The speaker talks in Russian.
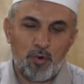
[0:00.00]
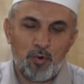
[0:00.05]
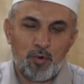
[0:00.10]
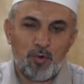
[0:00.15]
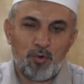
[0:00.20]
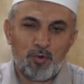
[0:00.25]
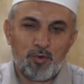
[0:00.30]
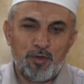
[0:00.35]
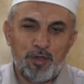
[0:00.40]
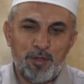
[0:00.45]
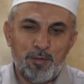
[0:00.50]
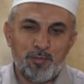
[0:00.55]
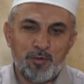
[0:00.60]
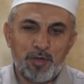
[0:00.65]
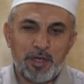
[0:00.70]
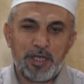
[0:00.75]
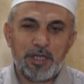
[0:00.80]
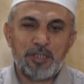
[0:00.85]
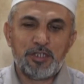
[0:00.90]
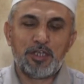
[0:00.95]
Мы должны
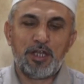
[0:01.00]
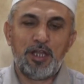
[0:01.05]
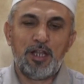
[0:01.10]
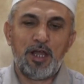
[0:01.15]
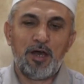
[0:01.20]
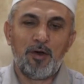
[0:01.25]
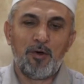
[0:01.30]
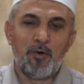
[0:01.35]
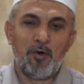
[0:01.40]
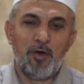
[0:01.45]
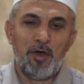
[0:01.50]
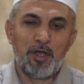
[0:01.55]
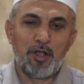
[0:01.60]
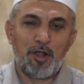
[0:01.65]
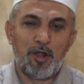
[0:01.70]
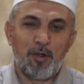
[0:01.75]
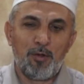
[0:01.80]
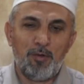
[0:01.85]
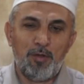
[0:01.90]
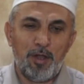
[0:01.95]
читать студентам
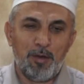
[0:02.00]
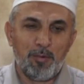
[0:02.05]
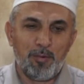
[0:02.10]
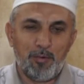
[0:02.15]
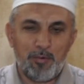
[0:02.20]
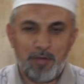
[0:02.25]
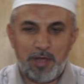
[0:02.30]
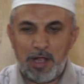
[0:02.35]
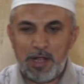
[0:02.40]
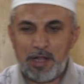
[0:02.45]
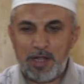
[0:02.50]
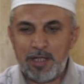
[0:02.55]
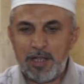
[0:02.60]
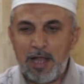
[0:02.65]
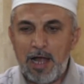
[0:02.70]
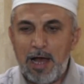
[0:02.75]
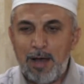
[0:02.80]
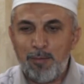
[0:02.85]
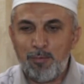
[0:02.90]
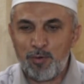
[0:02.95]
книги согласно их
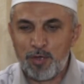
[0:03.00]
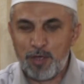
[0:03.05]
уровню.